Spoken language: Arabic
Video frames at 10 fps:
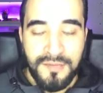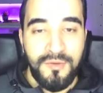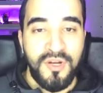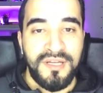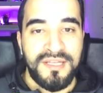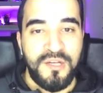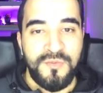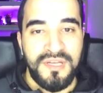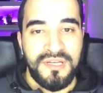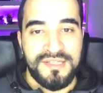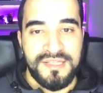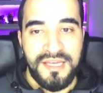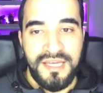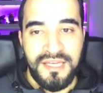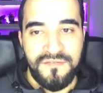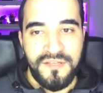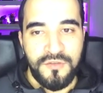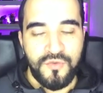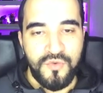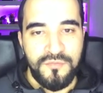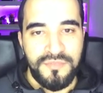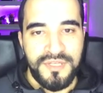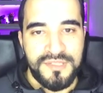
مواقع تعلم الإنجليزية إحنا في جروب